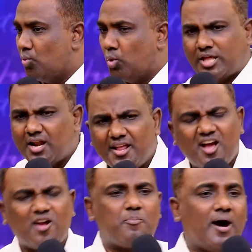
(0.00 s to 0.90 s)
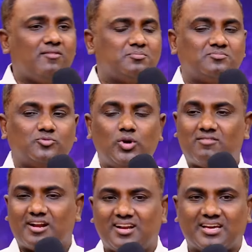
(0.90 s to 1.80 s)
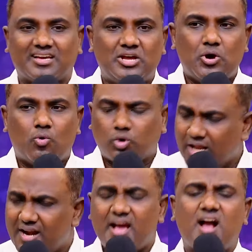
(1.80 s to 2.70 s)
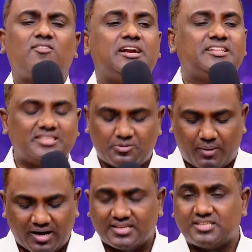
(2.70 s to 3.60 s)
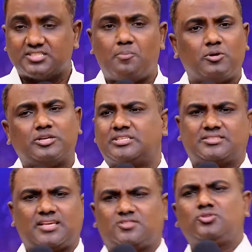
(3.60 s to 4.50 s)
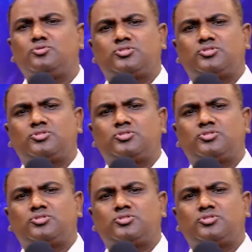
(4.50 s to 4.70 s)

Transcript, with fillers: உடனடியாக பாவம் உள்ள வரல உடனடியாக அவள் எடுத்து இந்த பழத்தை எடுத்து சாப்பிடல சத்ரு